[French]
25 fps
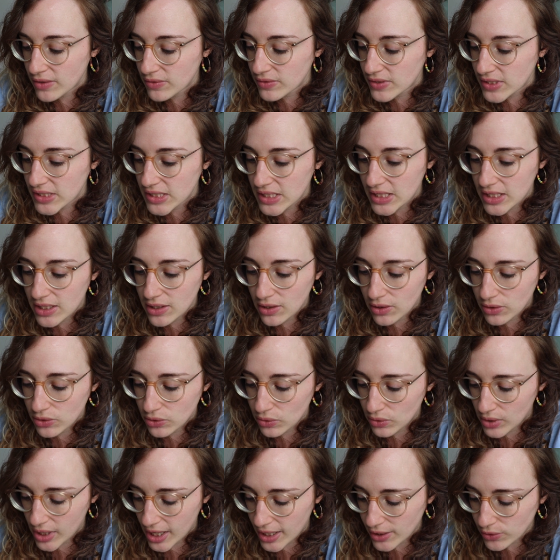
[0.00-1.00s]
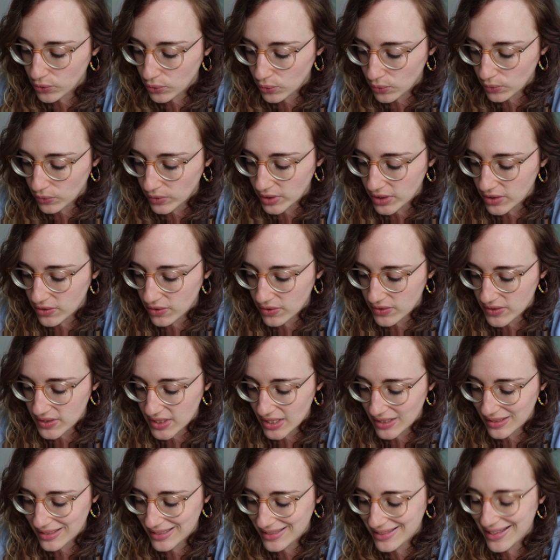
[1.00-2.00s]
évité de la retrouver dans
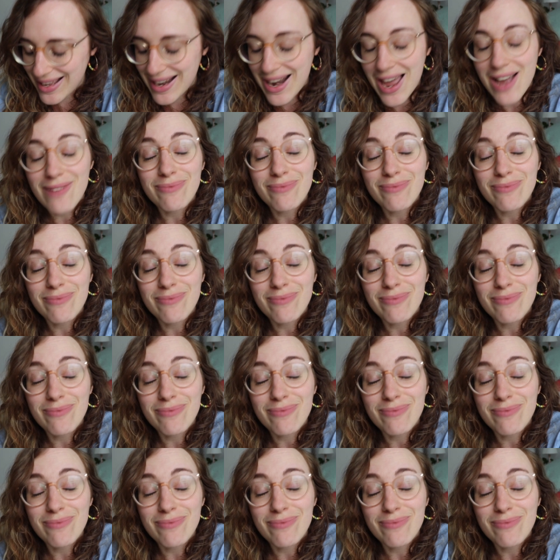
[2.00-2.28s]
cet état là